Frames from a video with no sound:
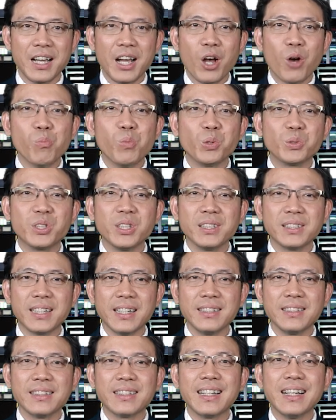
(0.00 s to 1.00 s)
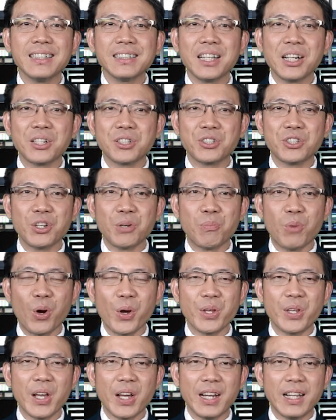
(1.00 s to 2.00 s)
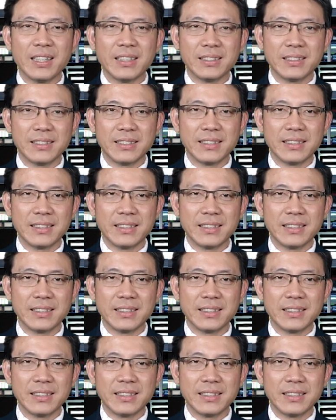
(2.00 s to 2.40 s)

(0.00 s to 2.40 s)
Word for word: một chương trình thiết thực cho mọi gia đình.